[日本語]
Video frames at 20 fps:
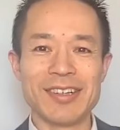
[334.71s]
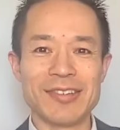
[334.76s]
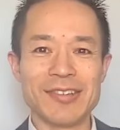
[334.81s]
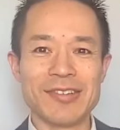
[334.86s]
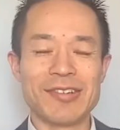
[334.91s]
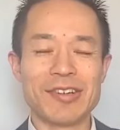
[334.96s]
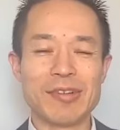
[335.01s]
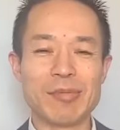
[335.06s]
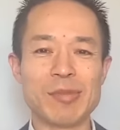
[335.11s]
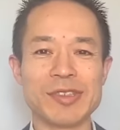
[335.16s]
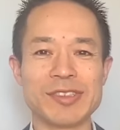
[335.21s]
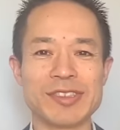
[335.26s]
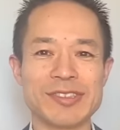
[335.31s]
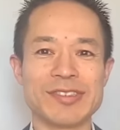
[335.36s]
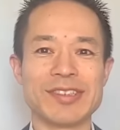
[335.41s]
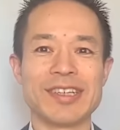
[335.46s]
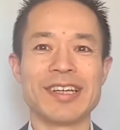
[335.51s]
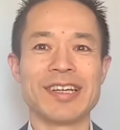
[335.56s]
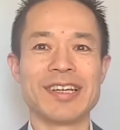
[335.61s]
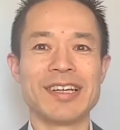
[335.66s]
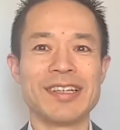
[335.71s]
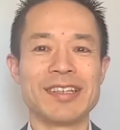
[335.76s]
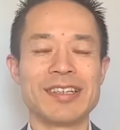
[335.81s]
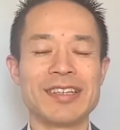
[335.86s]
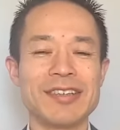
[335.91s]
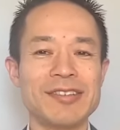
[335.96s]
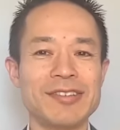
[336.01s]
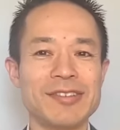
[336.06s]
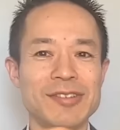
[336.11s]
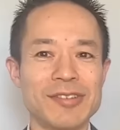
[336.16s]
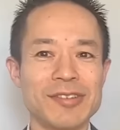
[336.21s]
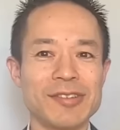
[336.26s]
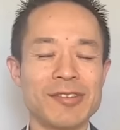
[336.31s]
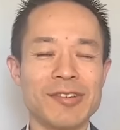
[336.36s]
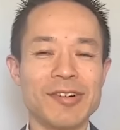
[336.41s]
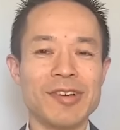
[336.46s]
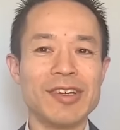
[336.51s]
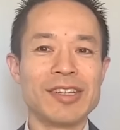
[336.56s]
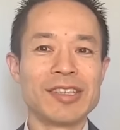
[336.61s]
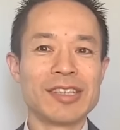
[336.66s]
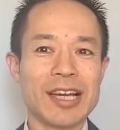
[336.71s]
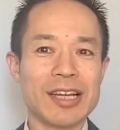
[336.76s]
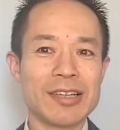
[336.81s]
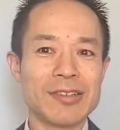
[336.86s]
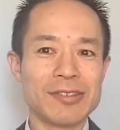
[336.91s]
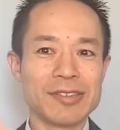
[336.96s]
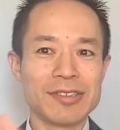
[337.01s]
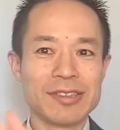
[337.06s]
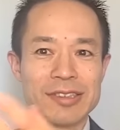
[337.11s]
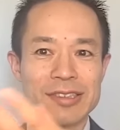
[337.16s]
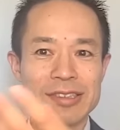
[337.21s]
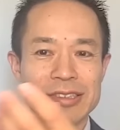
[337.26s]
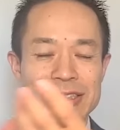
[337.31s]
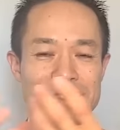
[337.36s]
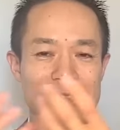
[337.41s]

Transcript: 両方持つとかっていうのをこう頼って、